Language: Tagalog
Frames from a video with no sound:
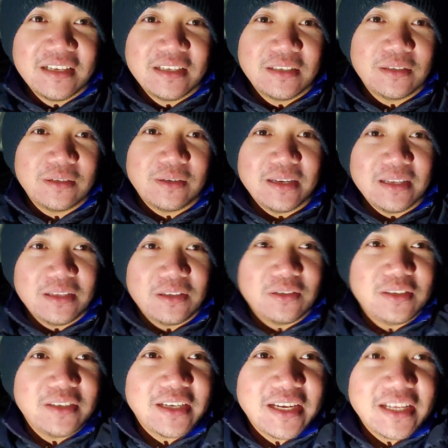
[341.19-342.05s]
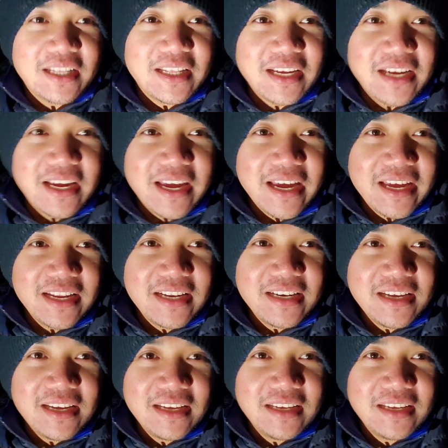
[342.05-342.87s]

So I need to check it again.